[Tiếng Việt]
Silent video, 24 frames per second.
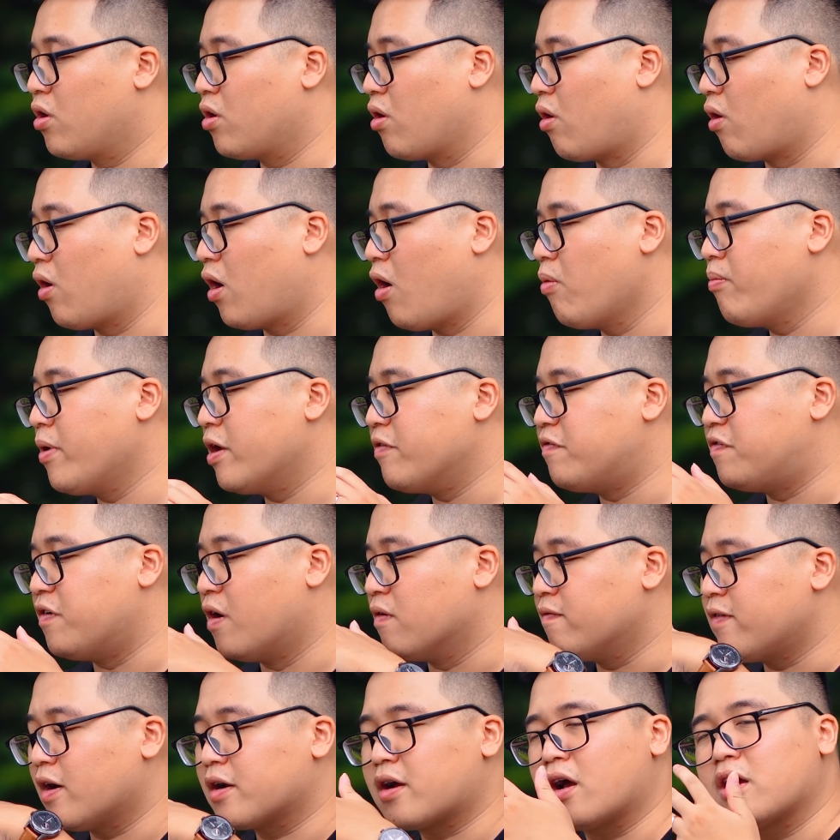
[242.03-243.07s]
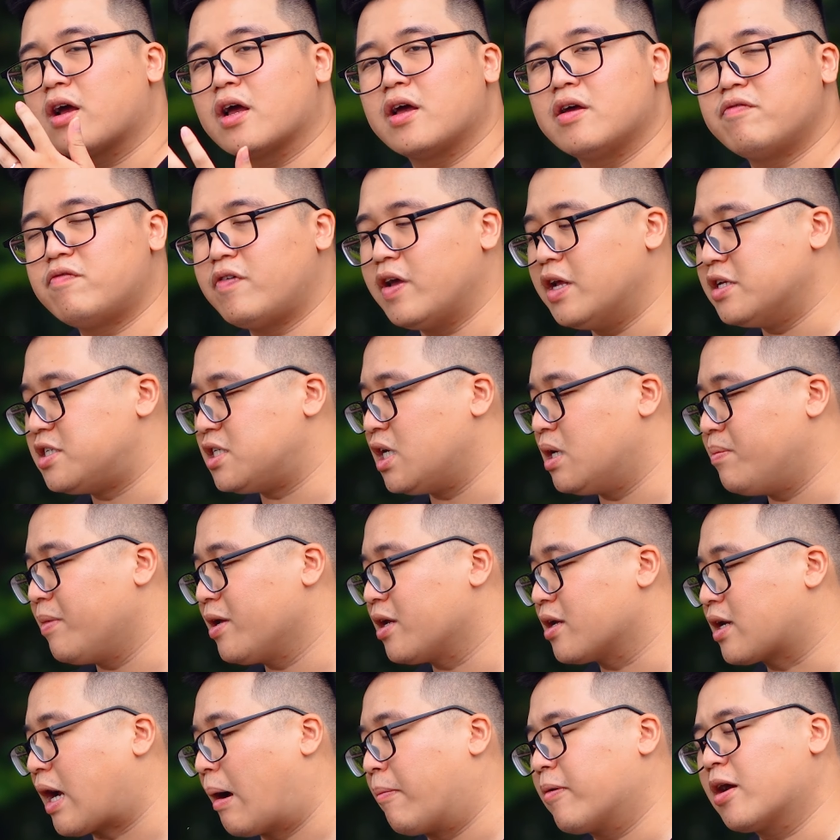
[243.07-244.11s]
Nó không bị vướng vào các cái vị trí
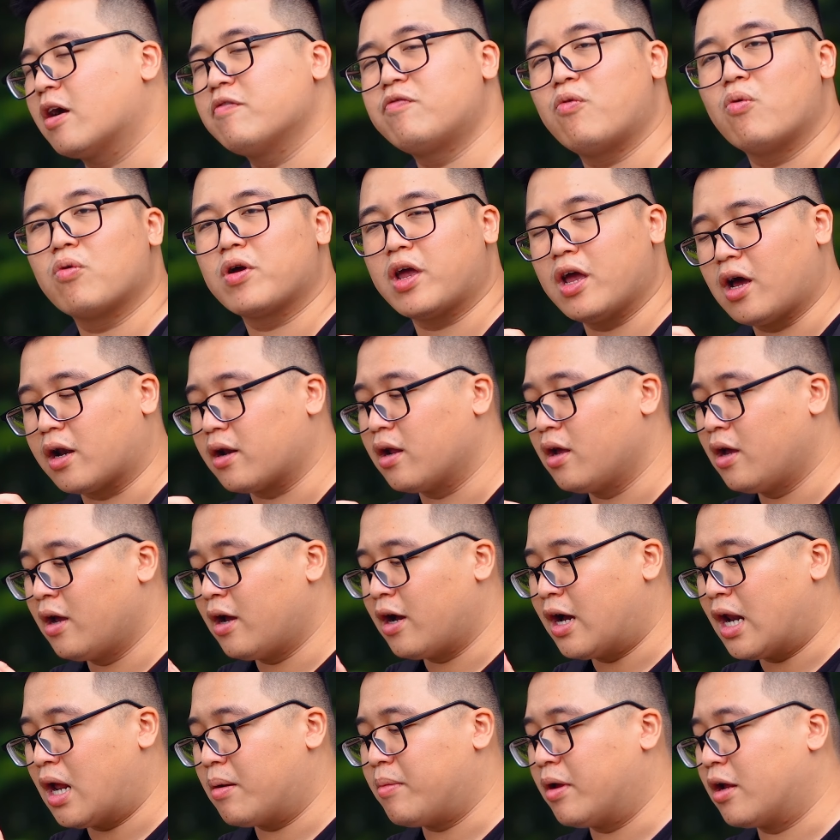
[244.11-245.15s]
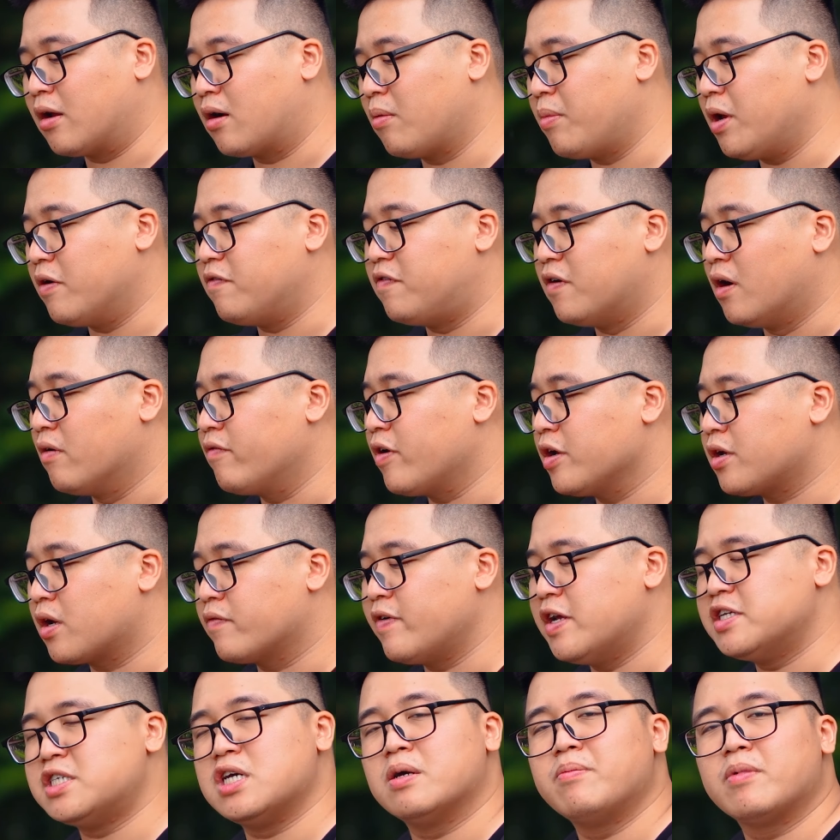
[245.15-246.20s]
mình cắm các phụ kiện, hay là mình không bị vướng vào những
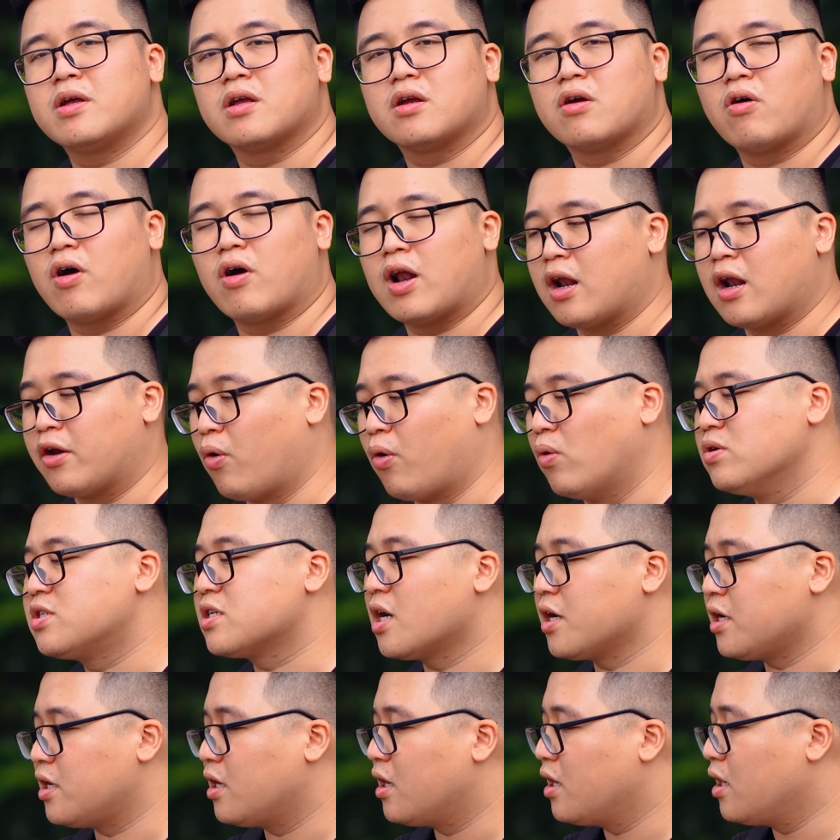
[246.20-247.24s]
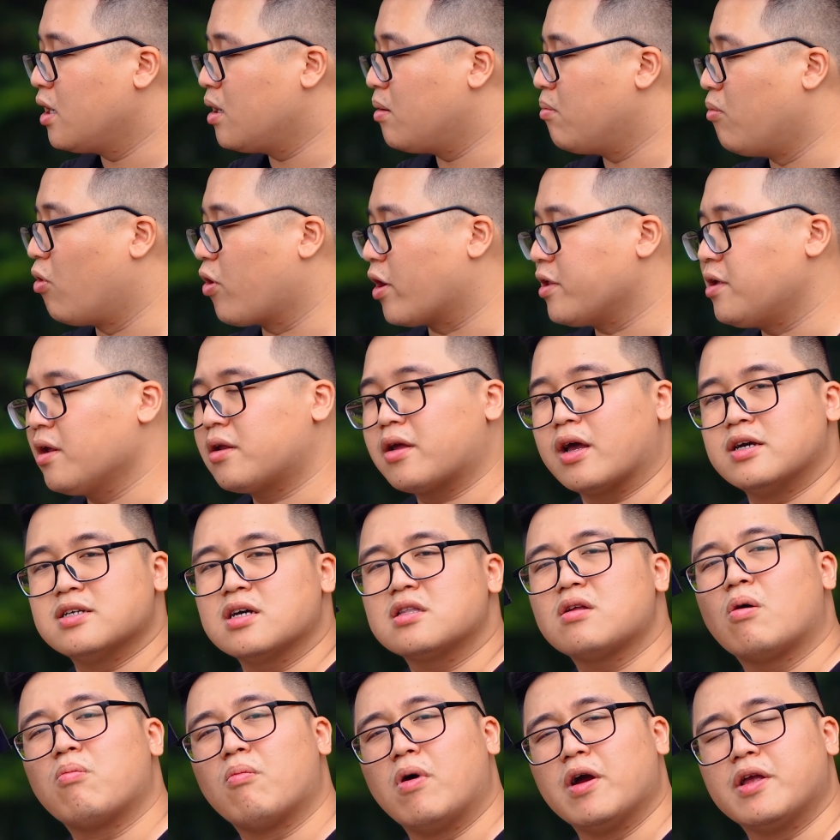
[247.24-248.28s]
cái vị trí mình gọi là nối dây. Một cái thiết kế
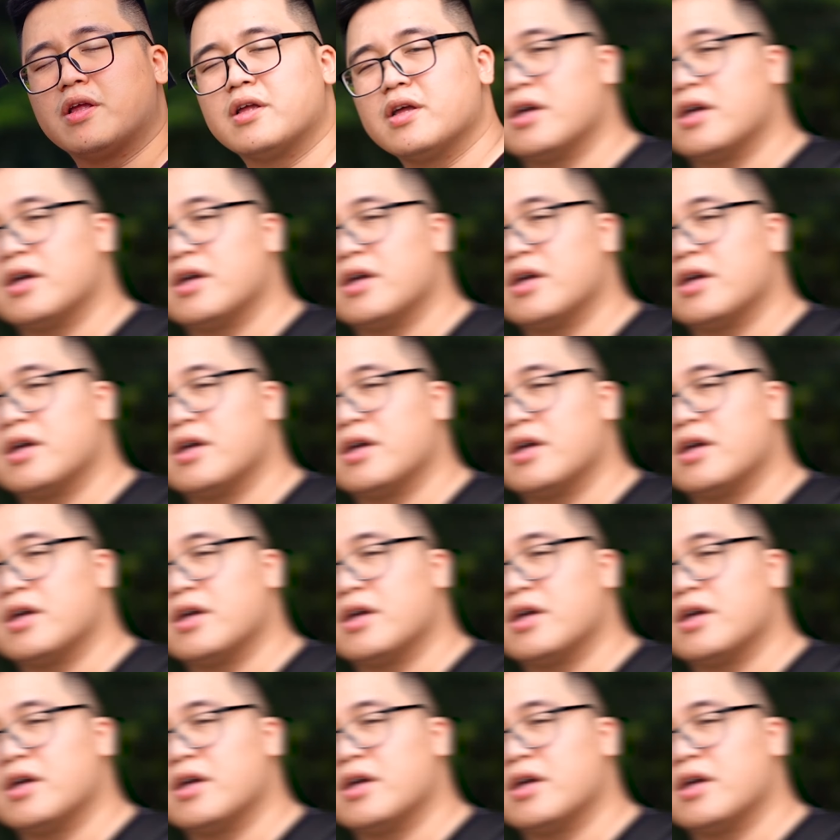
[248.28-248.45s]
rất thông minh.